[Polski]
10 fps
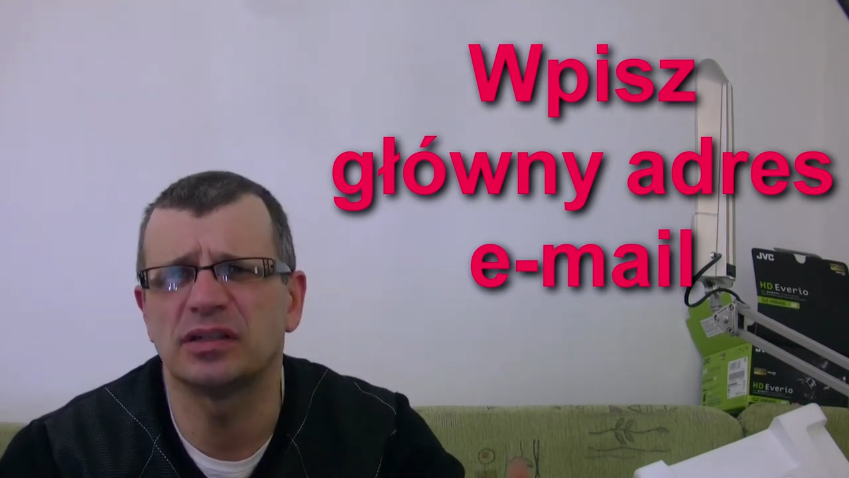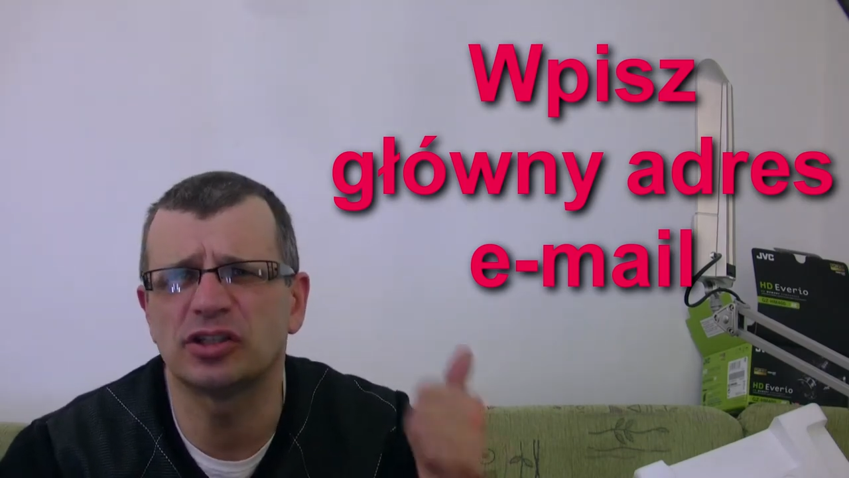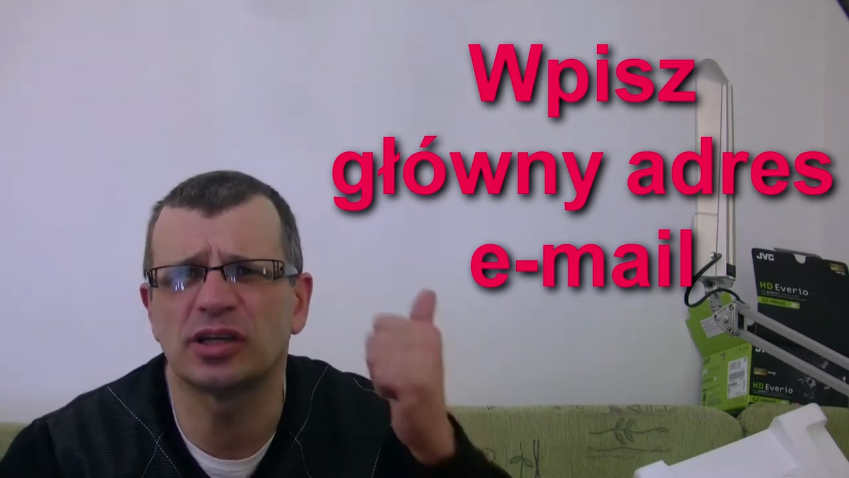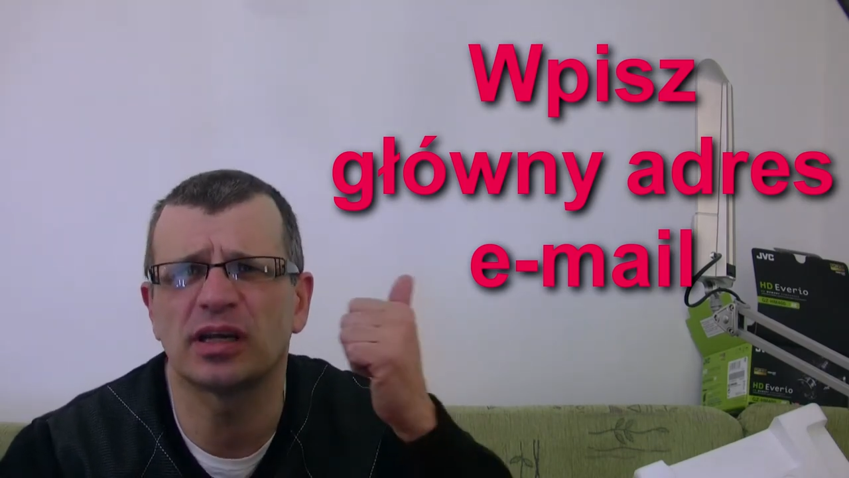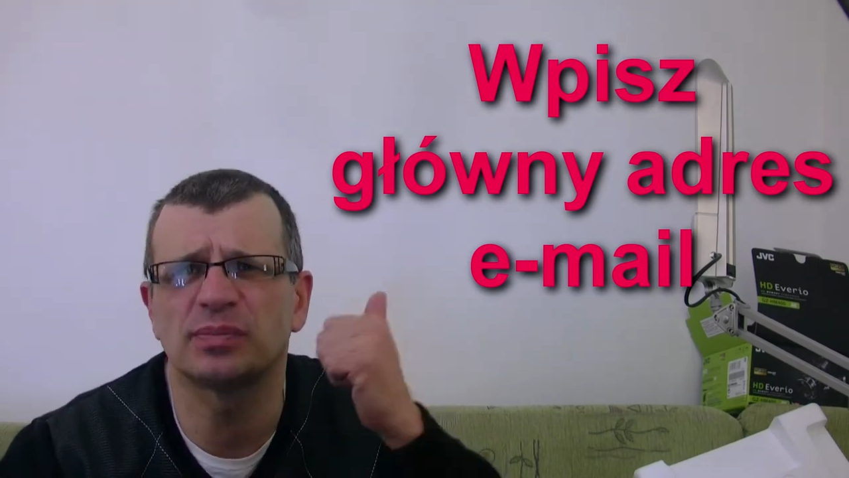
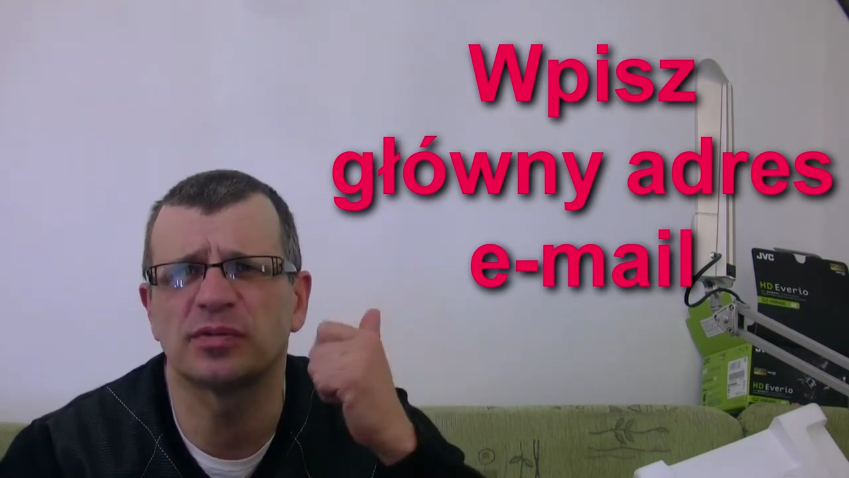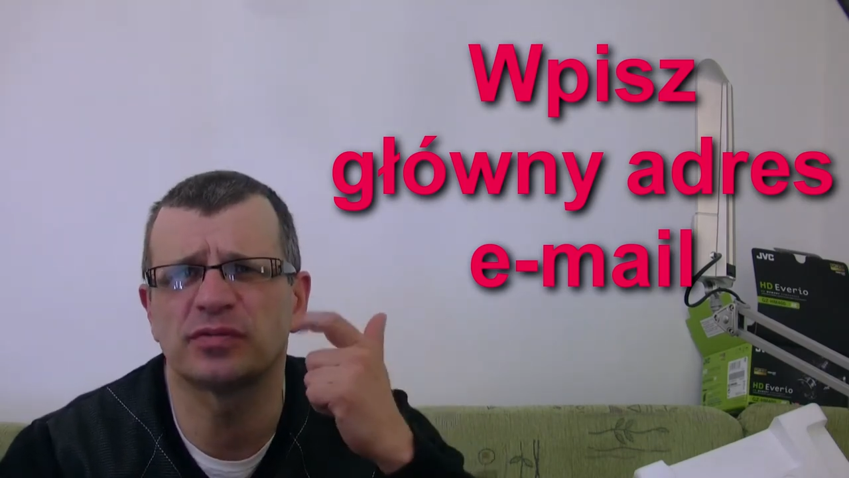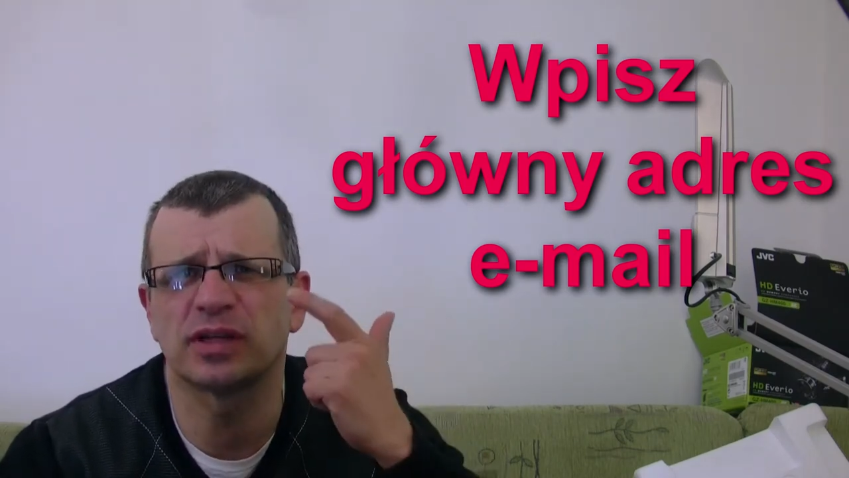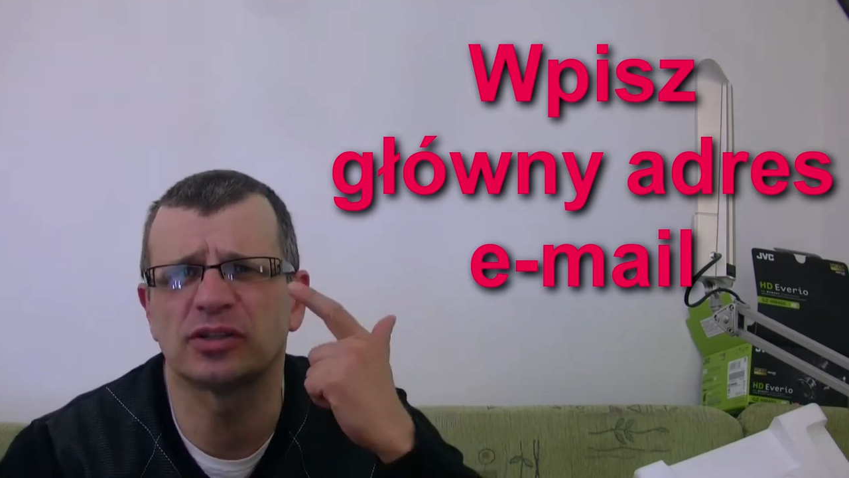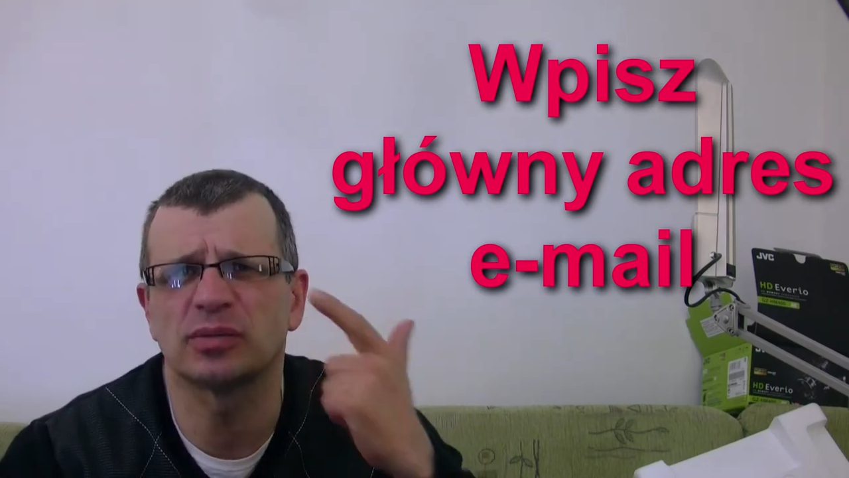jeszcze raz
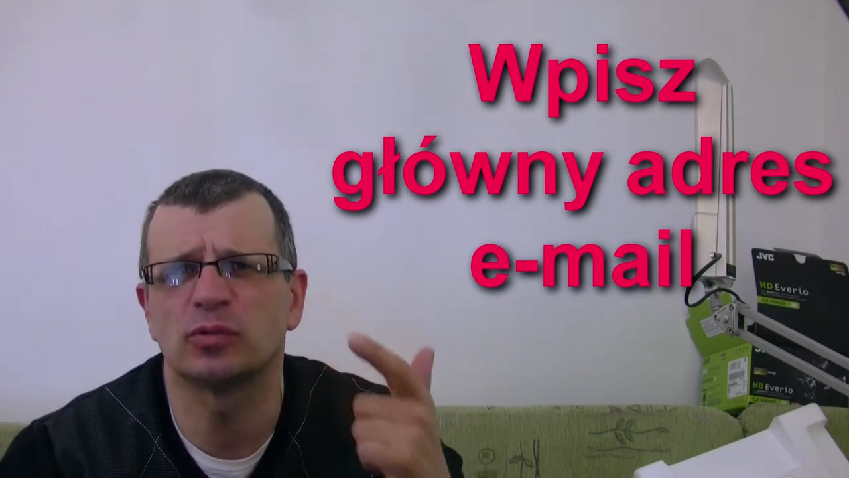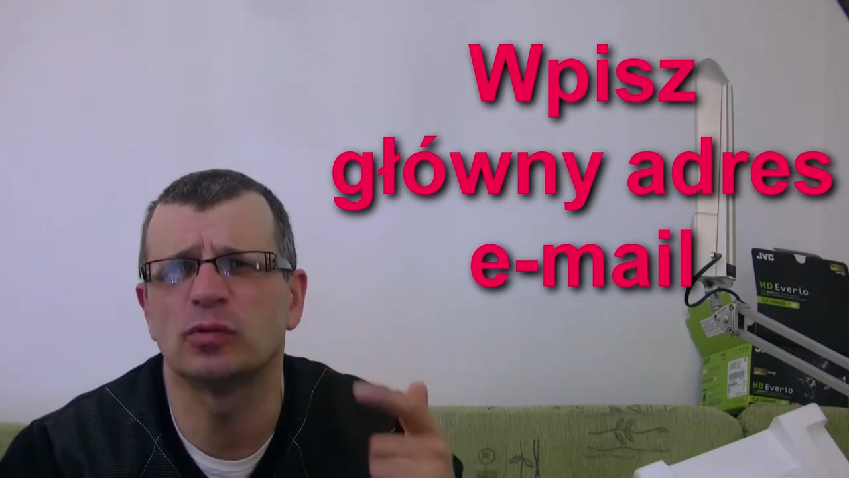powtarzam,